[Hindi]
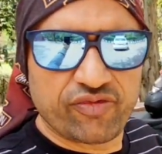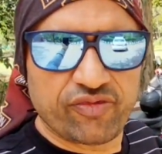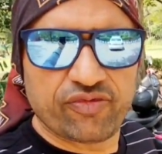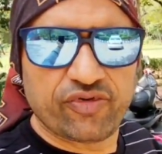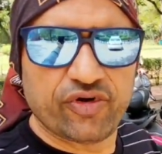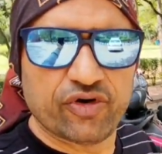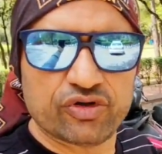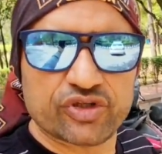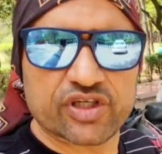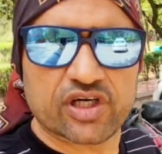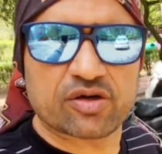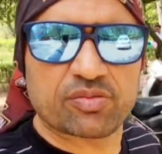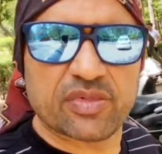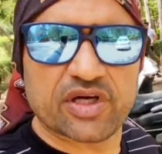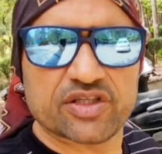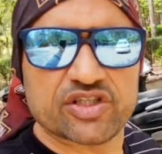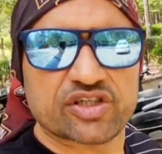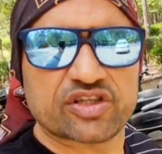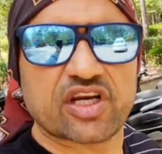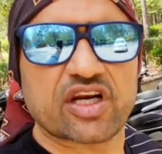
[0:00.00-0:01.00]
फ्यूचर
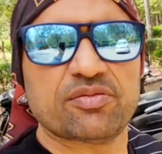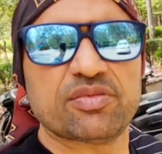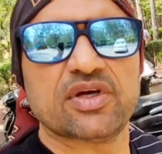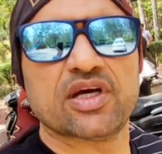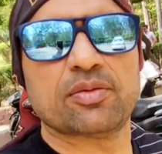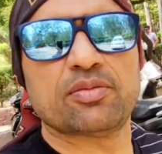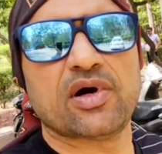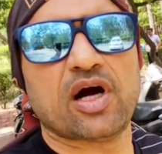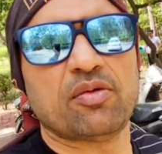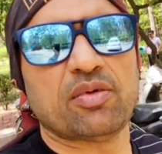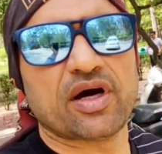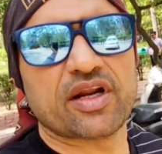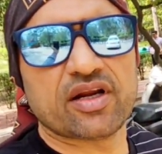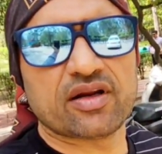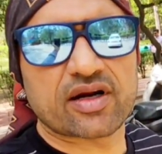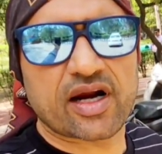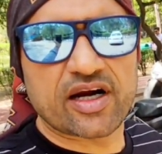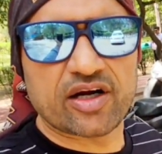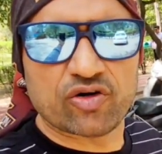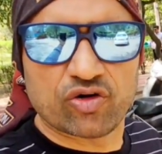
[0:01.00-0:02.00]
में जितने भी अब हमारी
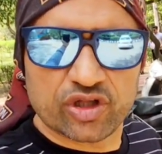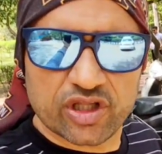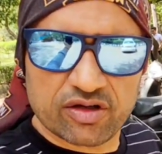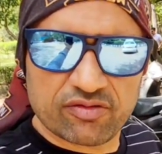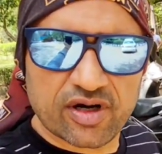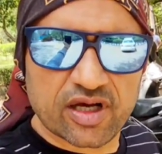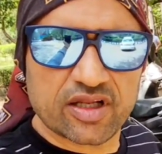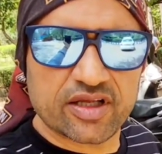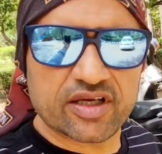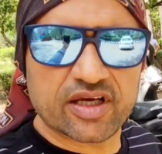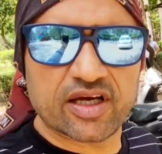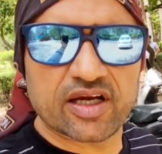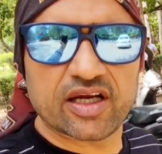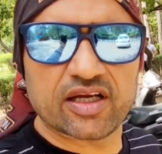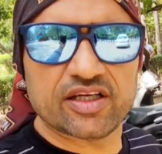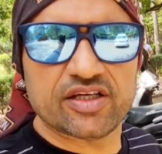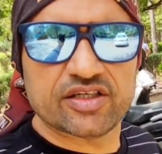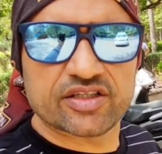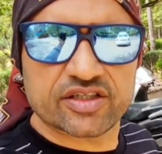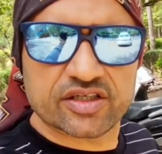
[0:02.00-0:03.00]
राइड होने वाली है
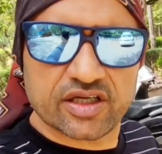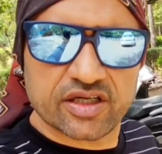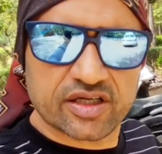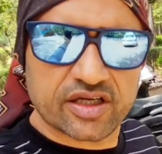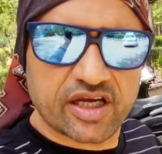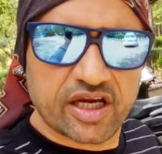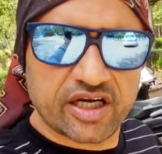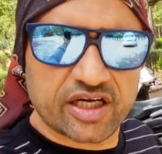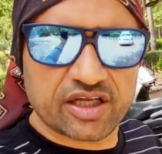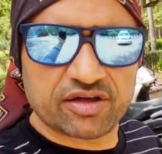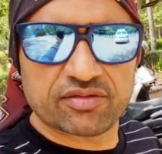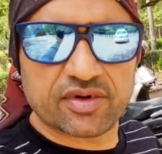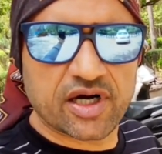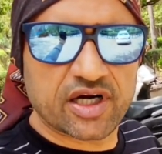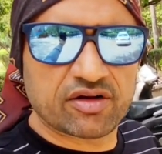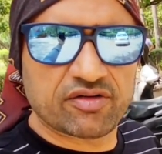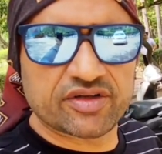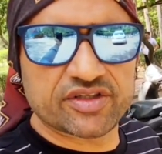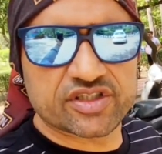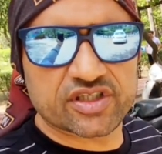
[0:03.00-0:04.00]
इस के टी
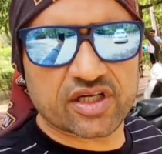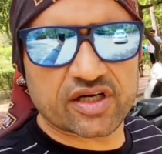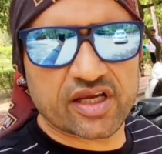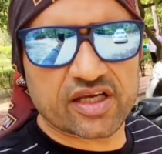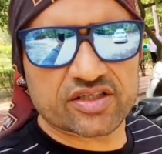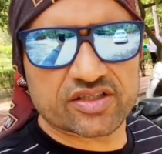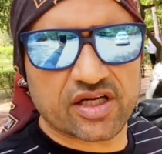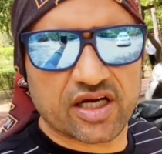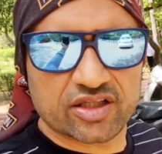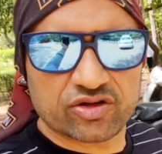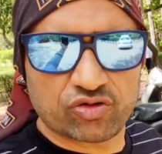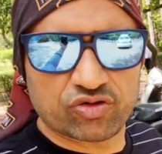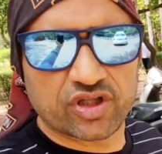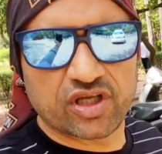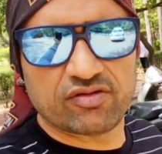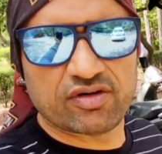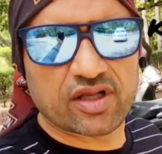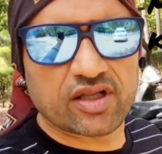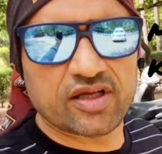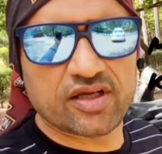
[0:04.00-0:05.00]
एडवेंचर के साथ होने
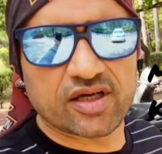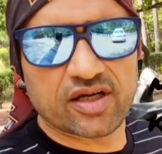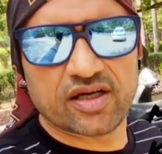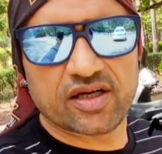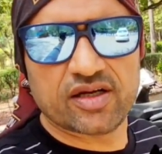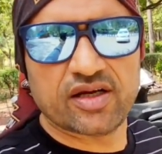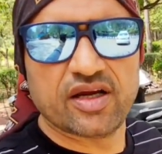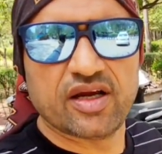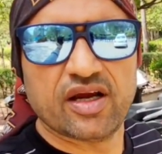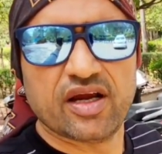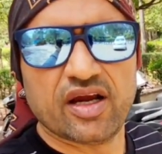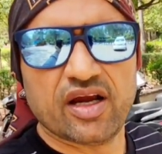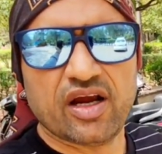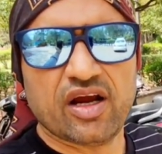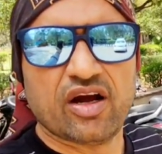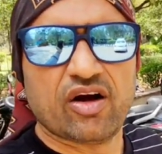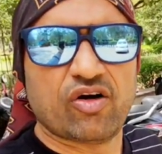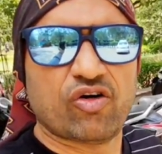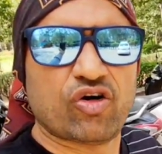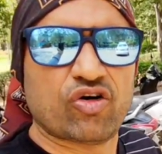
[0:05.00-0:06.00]
वाली है
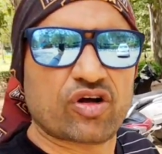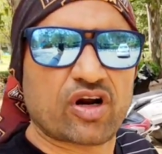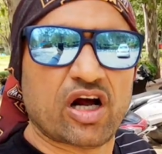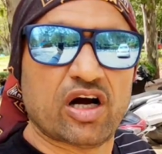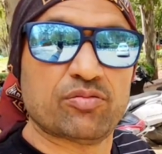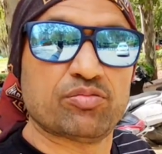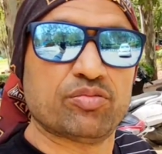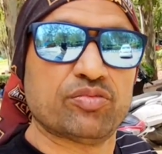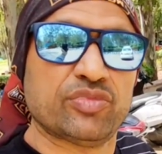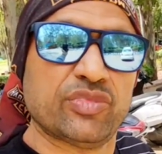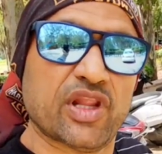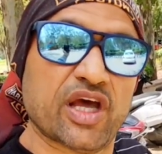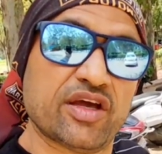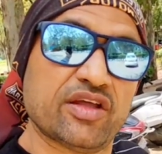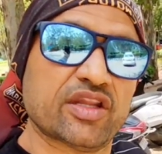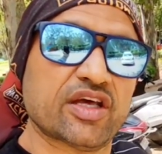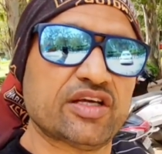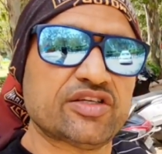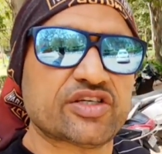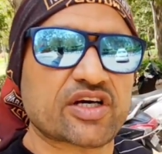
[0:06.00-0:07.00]
और हम नई
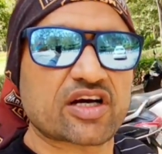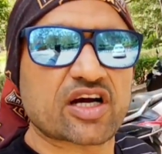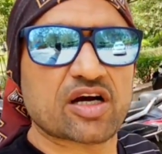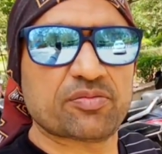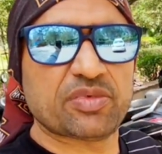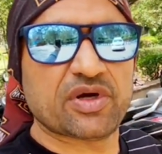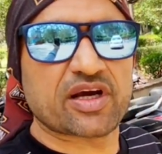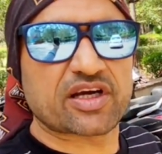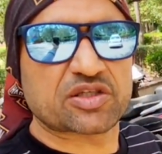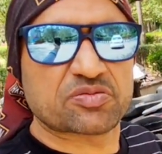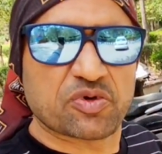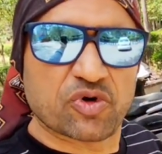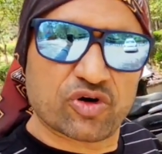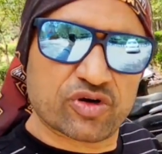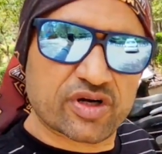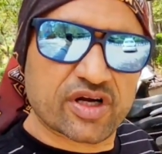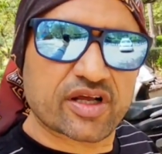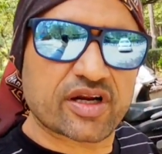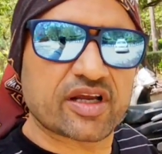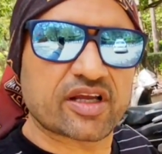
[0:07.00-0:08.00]
नई जगह पे एक्सप्लोर
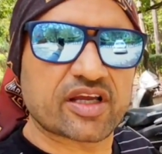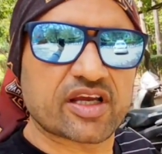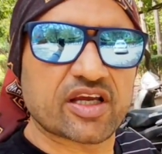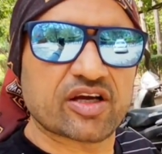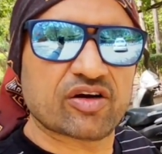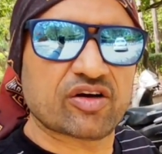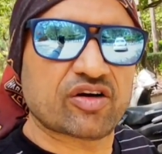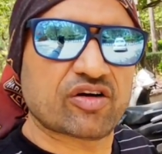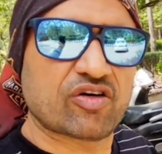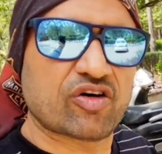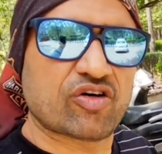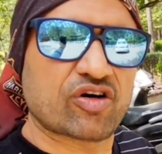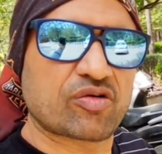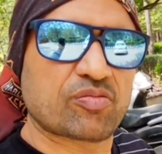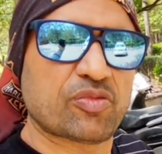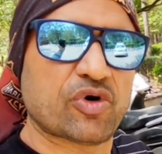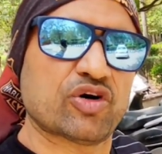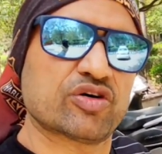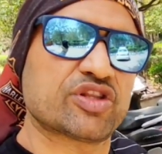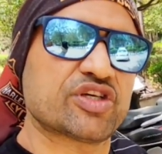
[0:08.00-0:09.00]
करेंगे और
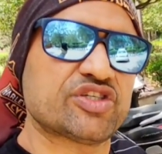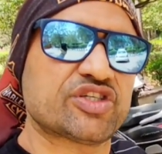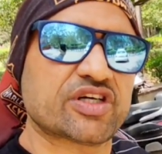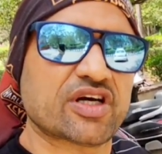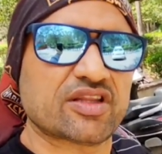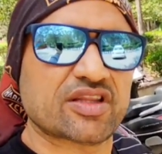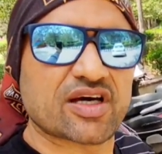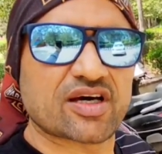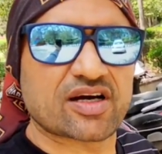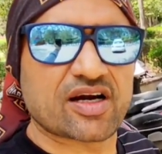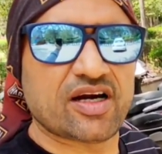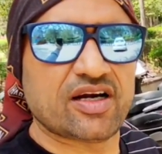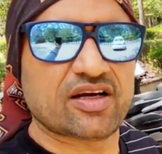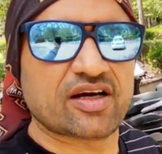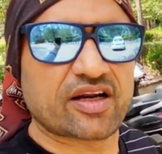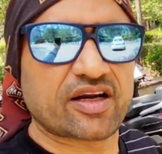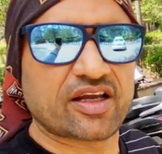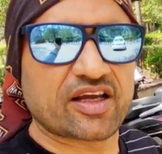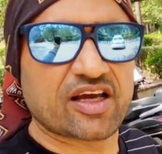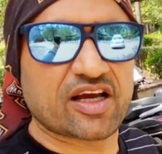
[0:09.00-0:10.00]
बहुत ही शानदार राइड
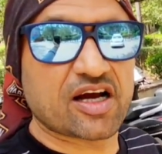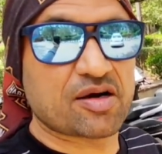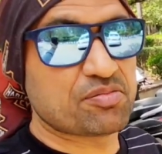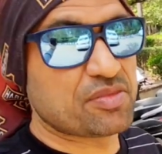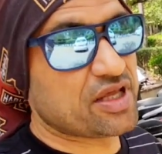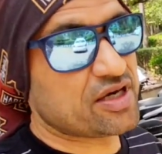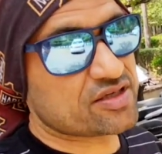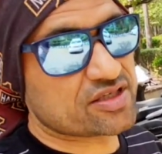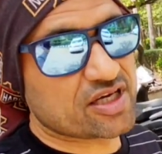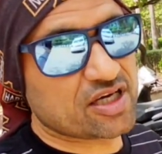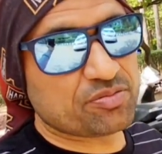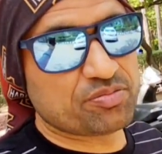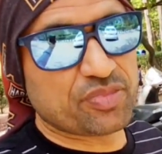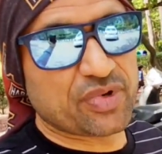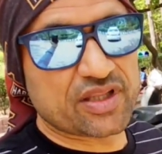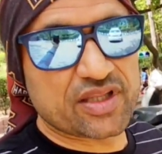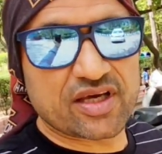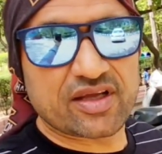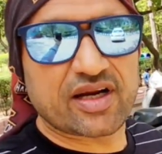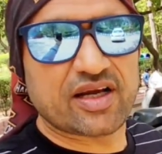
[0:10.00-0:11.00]
करेंगे आप मेरे साथ
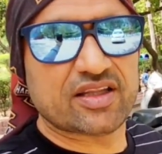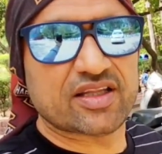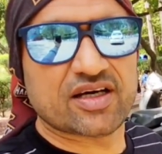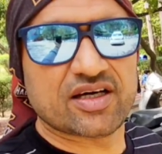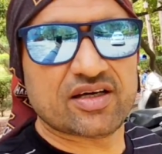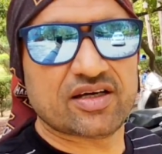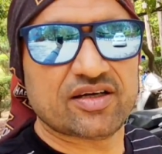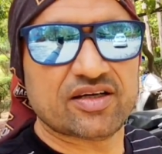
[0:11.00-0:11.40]
बने रहना